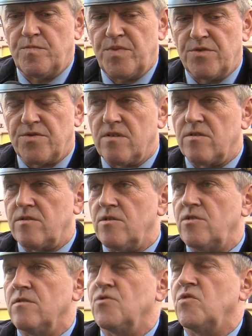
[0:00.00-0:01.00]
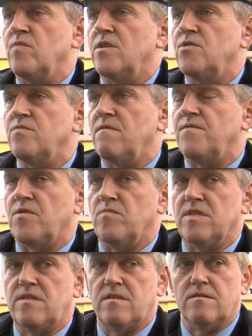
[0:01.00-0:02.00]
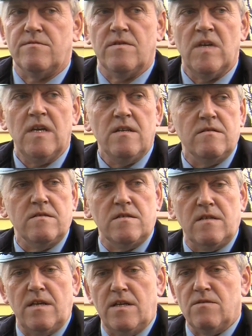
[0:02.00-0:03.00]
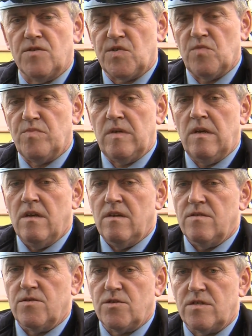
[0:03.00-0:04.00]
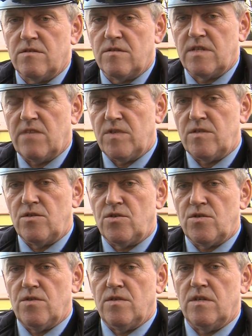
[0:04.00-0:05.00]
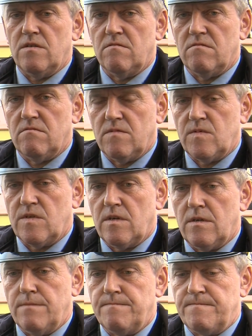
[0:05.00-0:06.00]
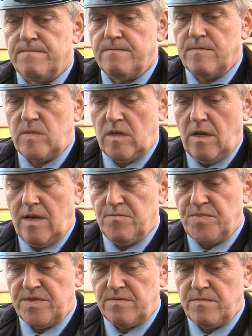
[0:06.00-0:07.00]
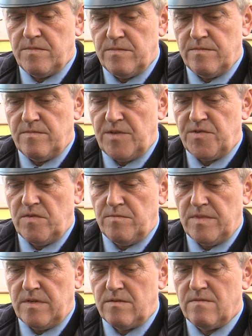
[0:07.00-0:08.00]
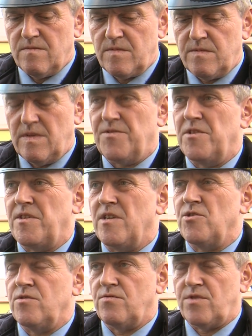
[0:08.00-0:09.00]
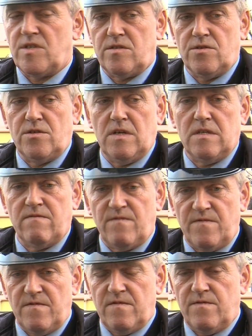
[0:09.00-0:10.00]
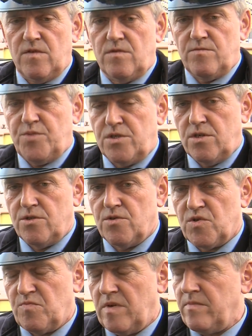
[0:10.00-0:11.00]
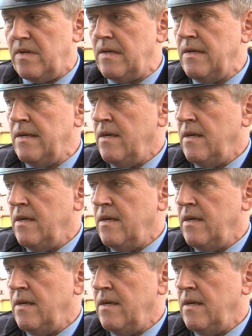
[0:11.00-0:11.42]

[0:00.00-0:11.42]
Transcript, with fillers: 5 stycznia otrzymaliśmy informację od nieznanej osoby, że zostały zniszczone te, te lampy na tym na tej trasie turystycznej w, w, przy jeziorze Baba.